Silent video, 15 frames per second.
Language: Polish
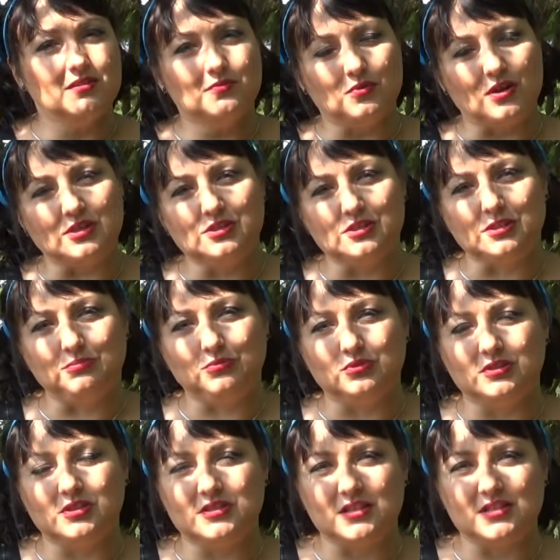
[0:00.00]
No właśnie,
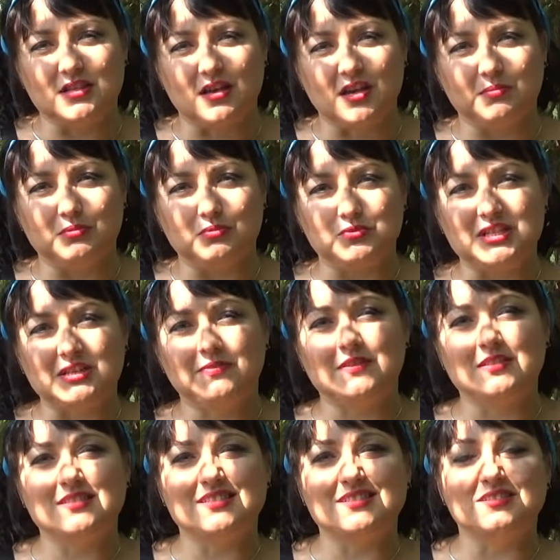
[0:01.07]
młody Cezary był
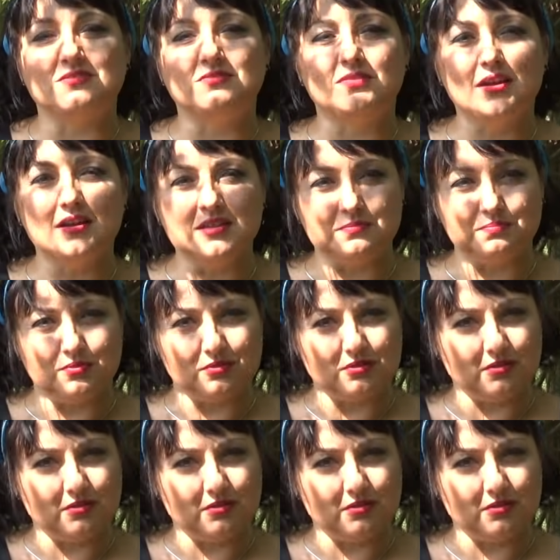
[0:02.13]
zafascynowany